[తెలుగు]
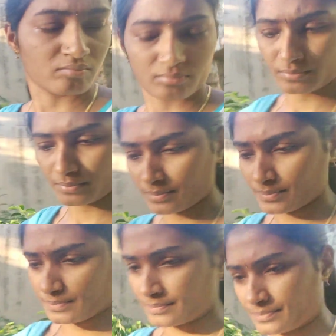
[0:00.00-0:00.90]

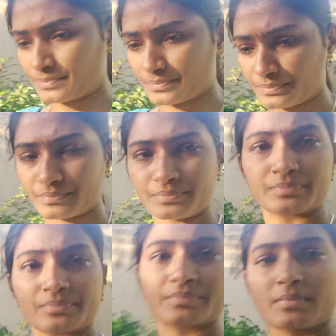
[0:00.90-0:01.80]
దీంతోపాటు ఒక ముద్ద
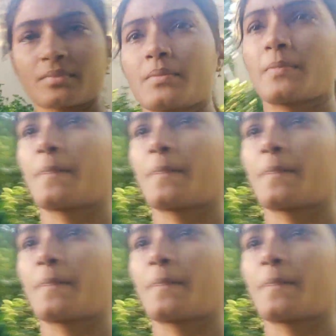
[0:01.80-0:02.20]
మందరం మొక్క కూడా